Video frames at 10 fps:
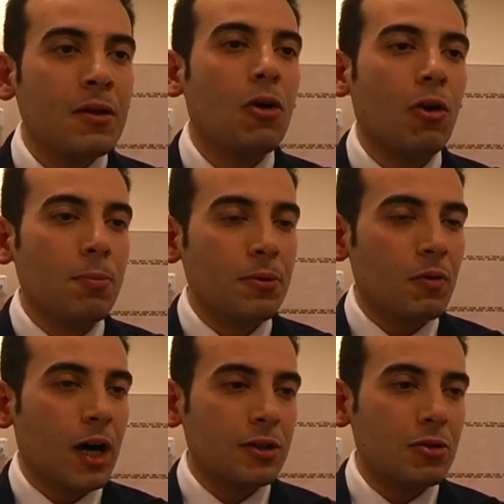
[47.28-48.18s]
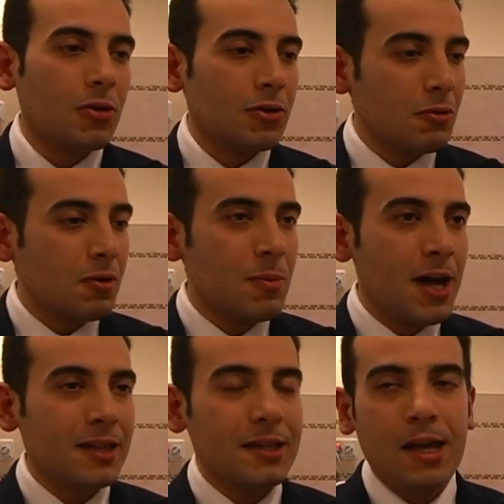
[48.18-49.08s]
ho provato
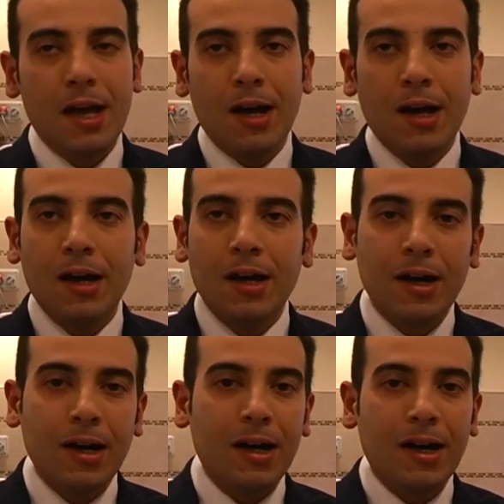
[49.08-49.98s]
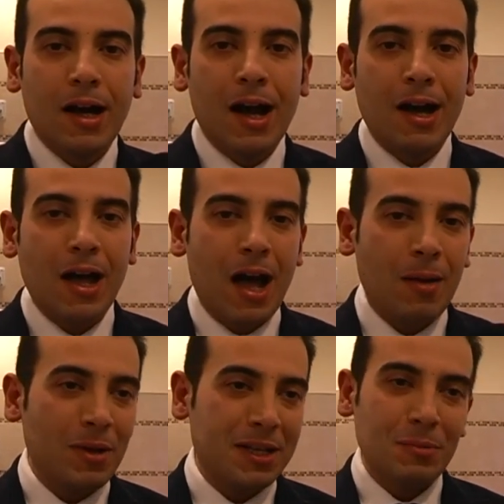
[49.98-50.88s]
nuovamente a, a, a
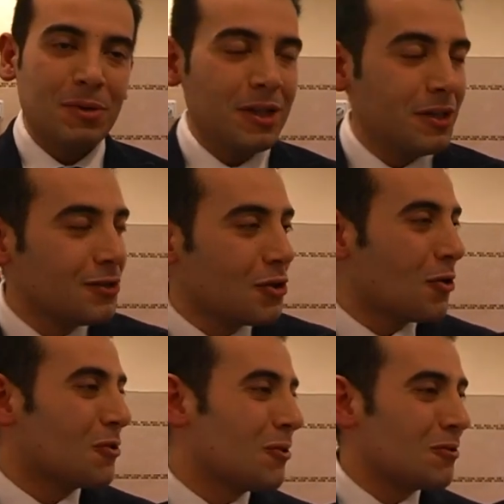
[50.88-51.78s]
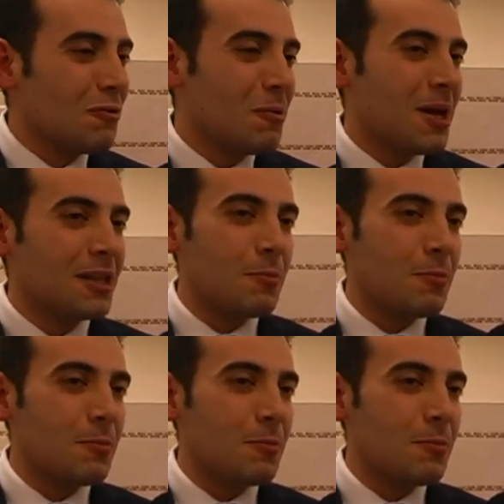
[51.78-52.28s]
mettermi in gioco, nuovamente,